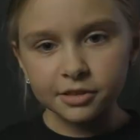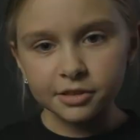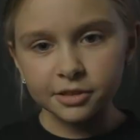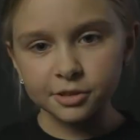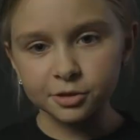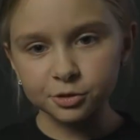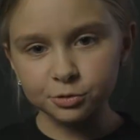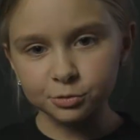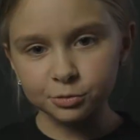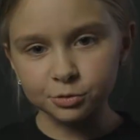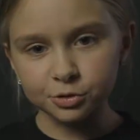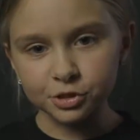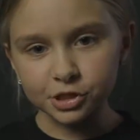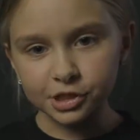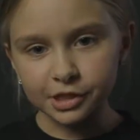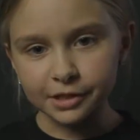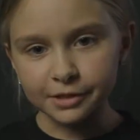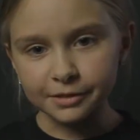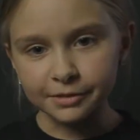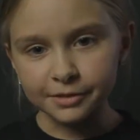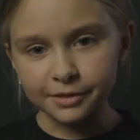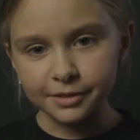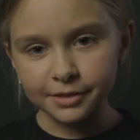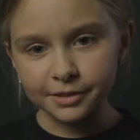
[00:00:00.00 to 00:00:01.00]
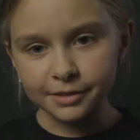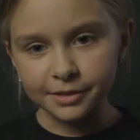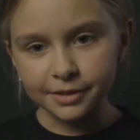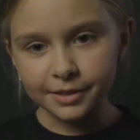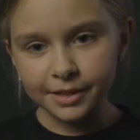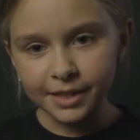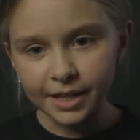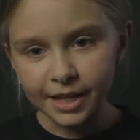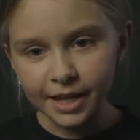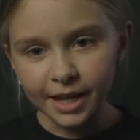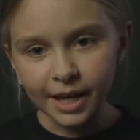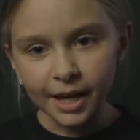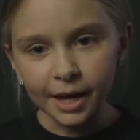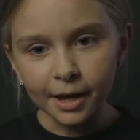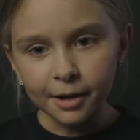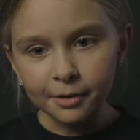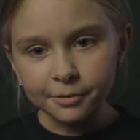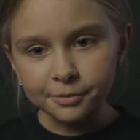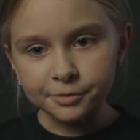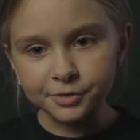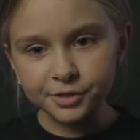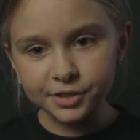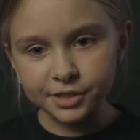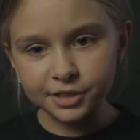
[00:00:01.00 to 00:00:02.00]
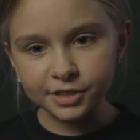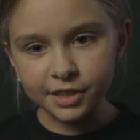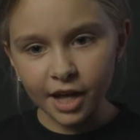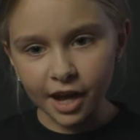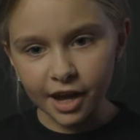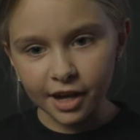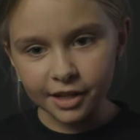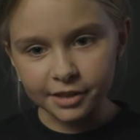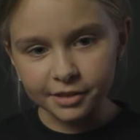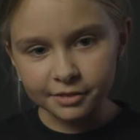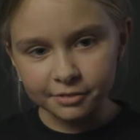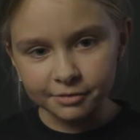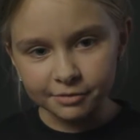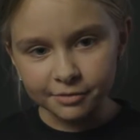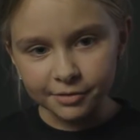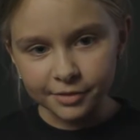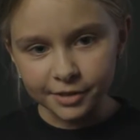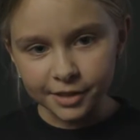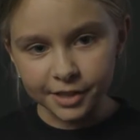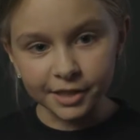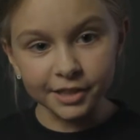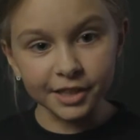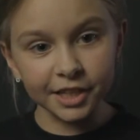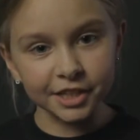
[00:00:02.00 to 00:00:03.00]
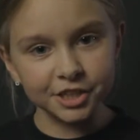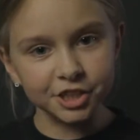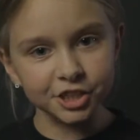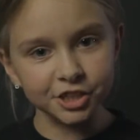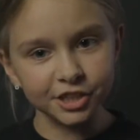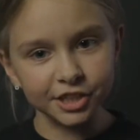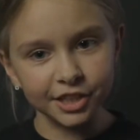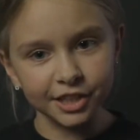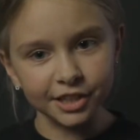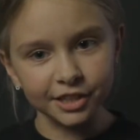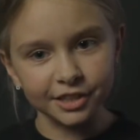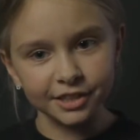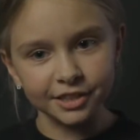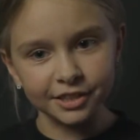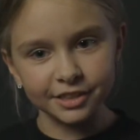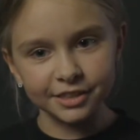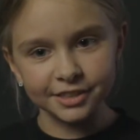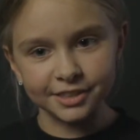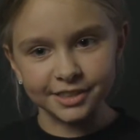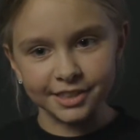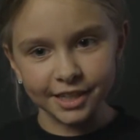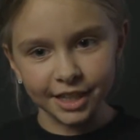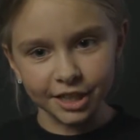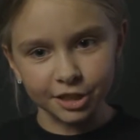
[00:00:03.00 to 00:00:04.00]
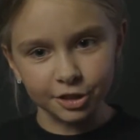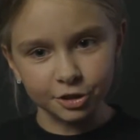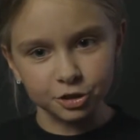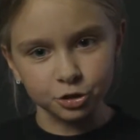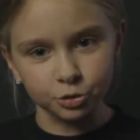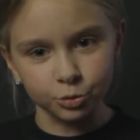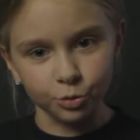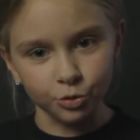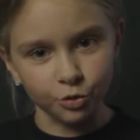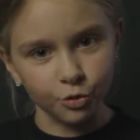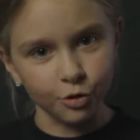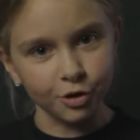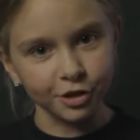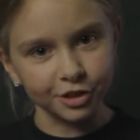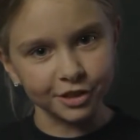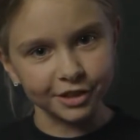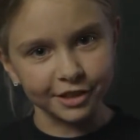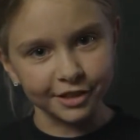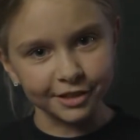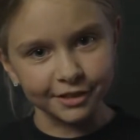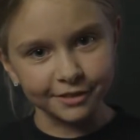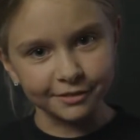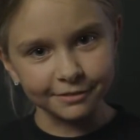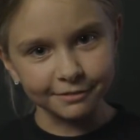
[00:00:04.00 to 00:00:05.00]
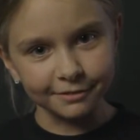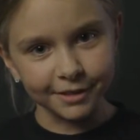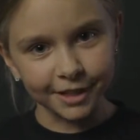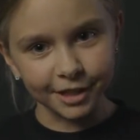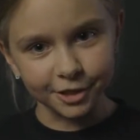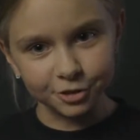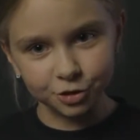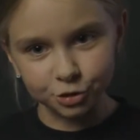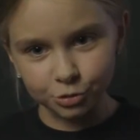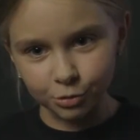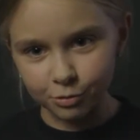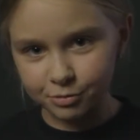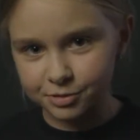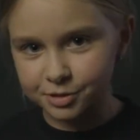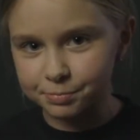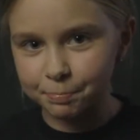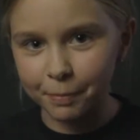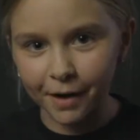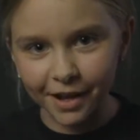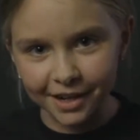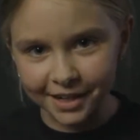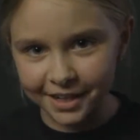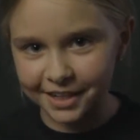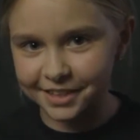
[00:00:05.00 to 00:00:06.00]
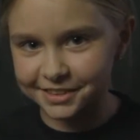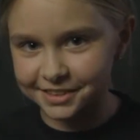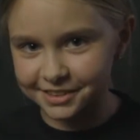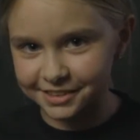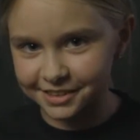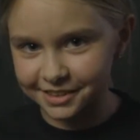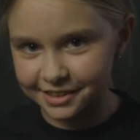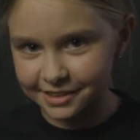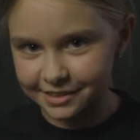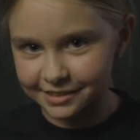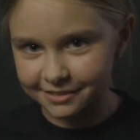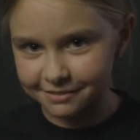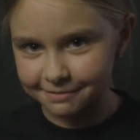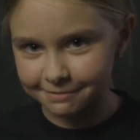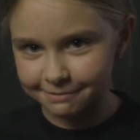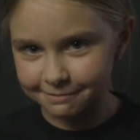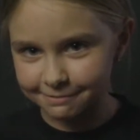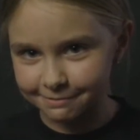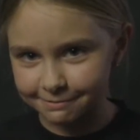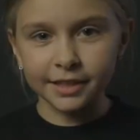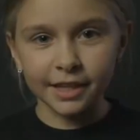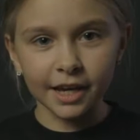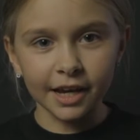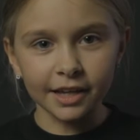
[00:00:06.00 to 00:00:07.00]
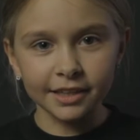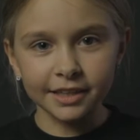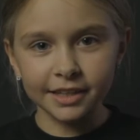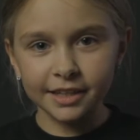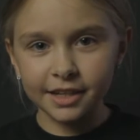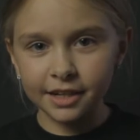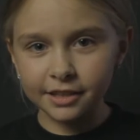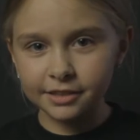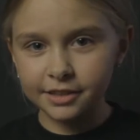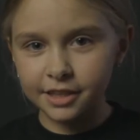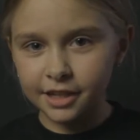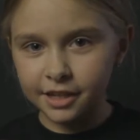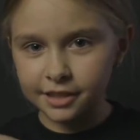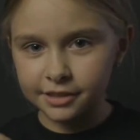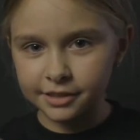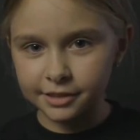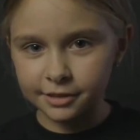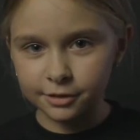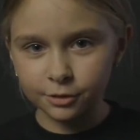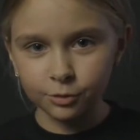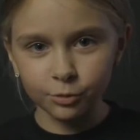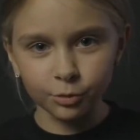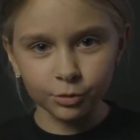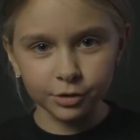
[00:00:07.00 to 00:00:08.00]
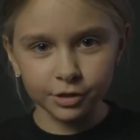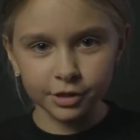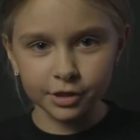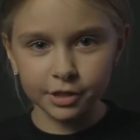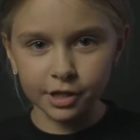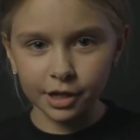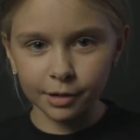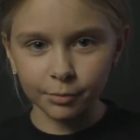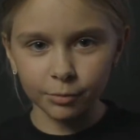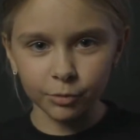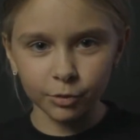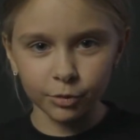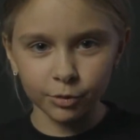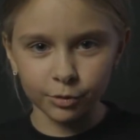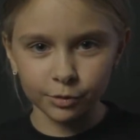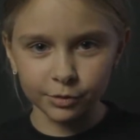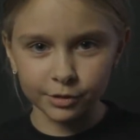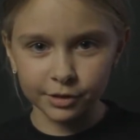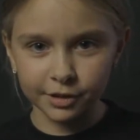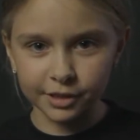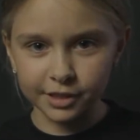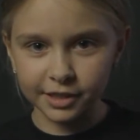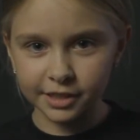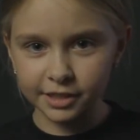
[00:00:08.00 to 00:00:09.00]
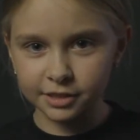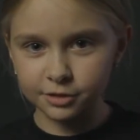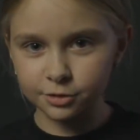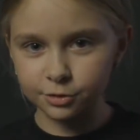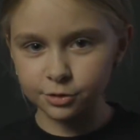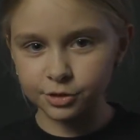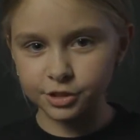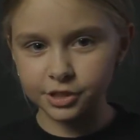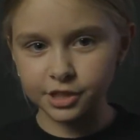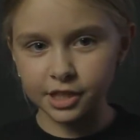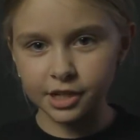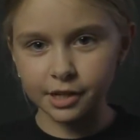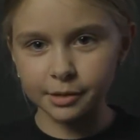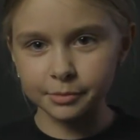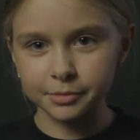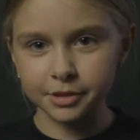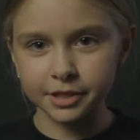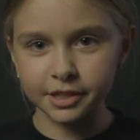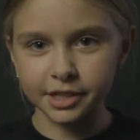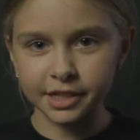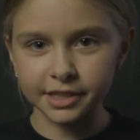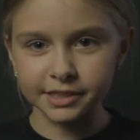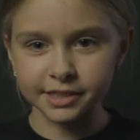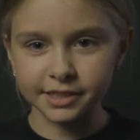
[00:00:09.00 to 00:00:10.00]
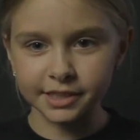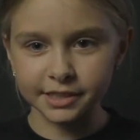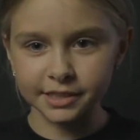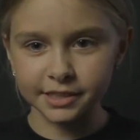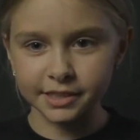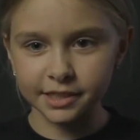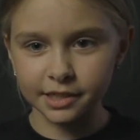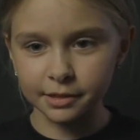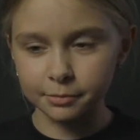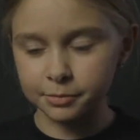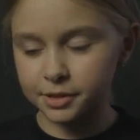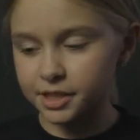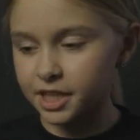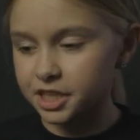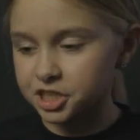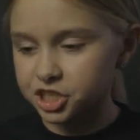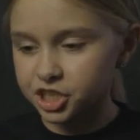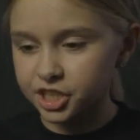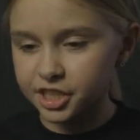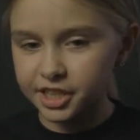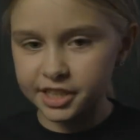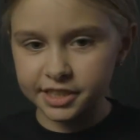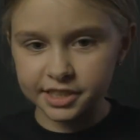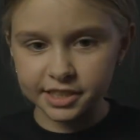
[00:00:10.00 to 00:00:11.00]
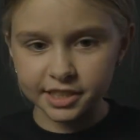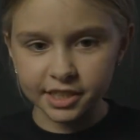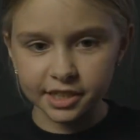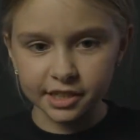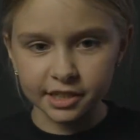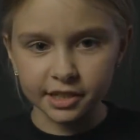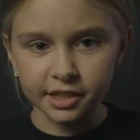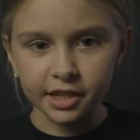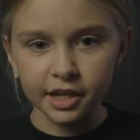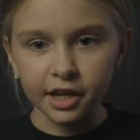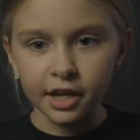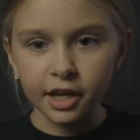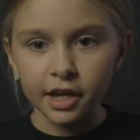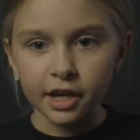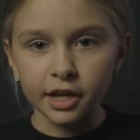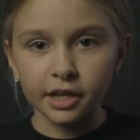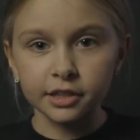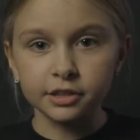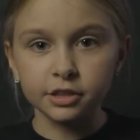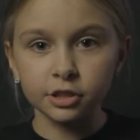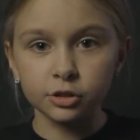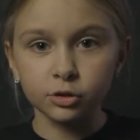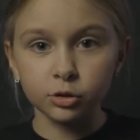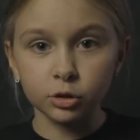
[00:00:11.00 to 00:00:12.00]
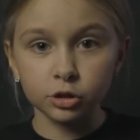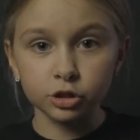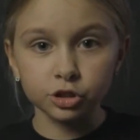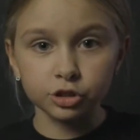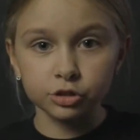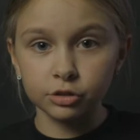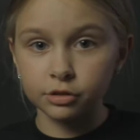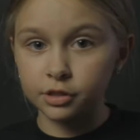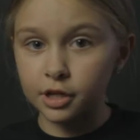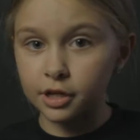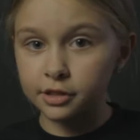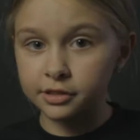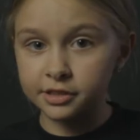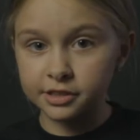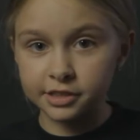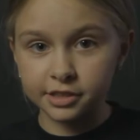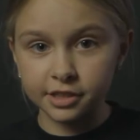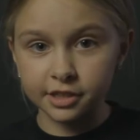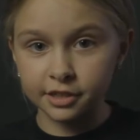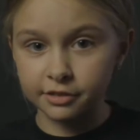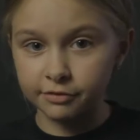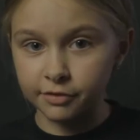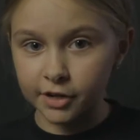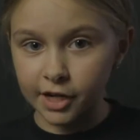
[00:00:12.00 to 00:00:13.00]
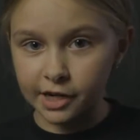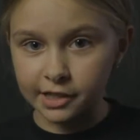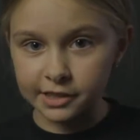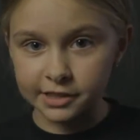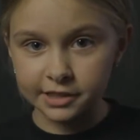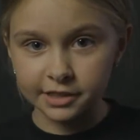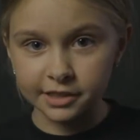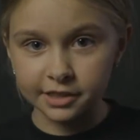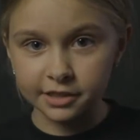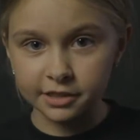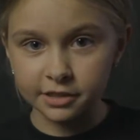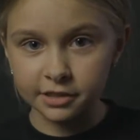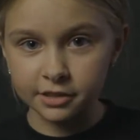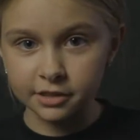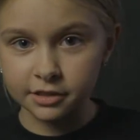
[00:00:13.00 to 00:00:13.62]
Ксюша, встань и начни делать уроки или что-нибудь полезное. Я никогда не лгу никому, ни друзьям, ни родителям, даже если это то, что надо скрывать.